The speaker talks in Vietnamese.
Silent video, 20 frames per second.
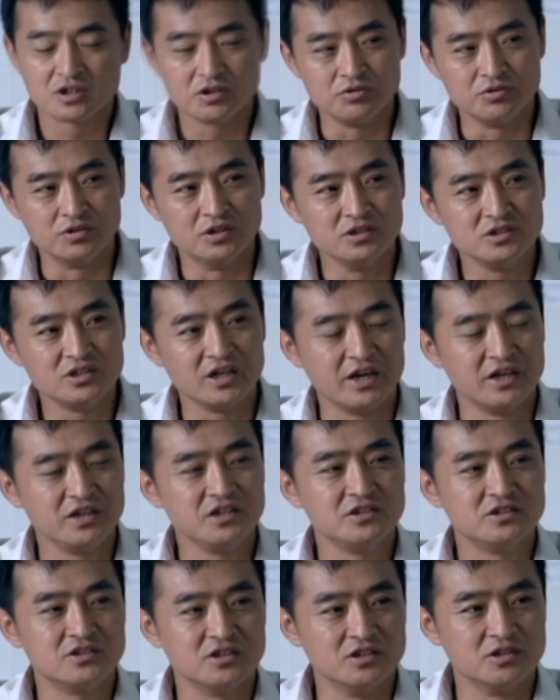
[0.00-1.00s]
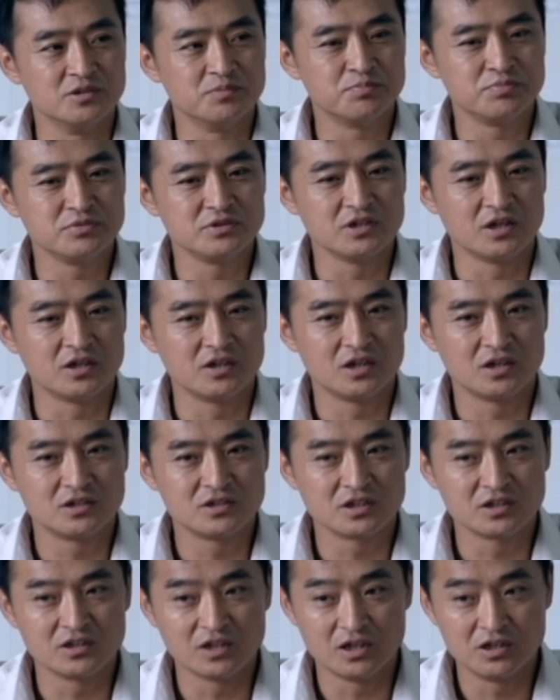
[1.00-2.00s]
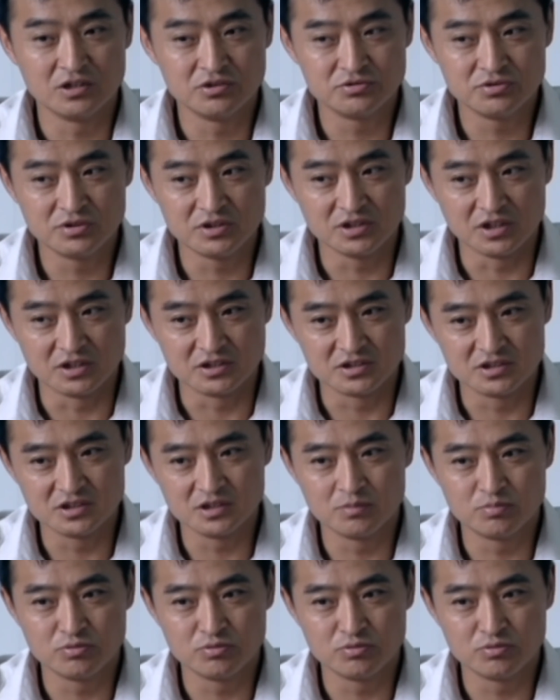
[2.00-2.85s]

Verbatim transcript: thức của người phụ nữ này không muốn để cho chỗ kín của